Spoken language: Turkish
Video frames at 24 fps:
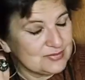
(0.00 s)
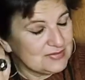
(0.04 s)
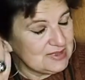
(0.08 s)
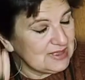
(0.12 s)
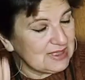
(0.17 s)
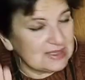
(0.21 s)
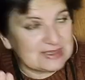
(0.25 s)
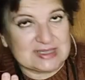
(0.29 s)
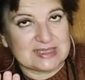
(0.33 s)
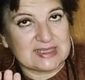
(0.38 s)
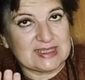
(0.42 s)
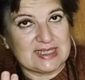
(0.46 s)

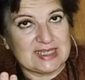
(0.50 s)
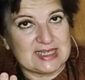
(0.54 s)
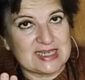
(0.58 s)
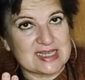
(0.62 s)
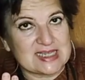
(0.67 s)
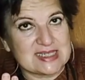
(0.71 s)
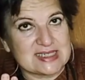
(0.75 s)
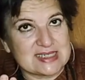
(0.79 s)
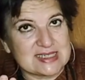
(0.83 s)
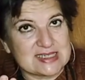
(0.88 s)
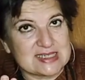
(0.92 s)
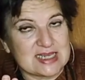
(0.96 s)
ya da
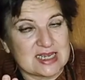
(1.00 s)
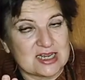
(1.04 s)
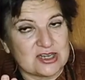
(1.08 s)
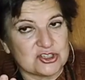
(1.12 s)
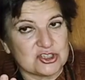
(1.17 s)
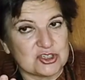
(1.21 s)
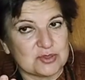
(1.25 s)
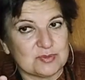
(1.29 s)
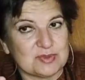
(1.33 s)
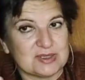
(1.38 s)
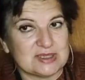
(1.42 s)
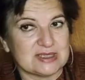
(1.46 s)
gereksiz
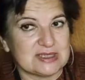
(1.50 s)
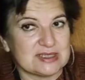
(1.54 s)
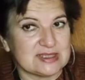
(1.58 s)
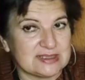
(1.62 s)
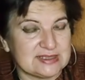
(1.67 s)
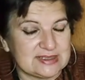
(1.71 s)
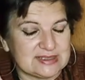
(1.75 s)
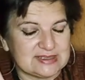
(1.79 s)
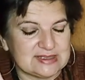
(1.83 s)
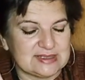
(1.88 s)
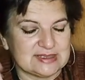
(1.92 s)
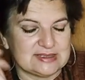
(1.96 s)
harcamalara
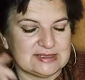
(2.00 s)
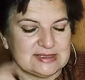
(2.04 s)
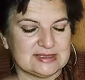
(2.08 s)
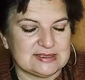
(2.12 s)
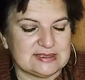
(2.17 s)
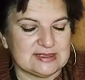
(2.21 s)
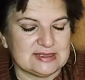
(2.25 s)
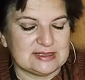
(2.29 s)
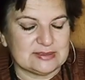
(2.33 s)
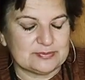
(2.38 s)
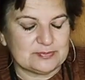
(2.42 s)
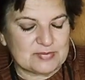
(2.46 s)
dikkat
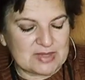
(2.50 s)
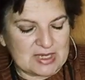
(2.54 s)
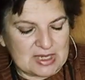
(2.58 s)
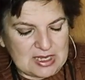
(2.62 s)
edin.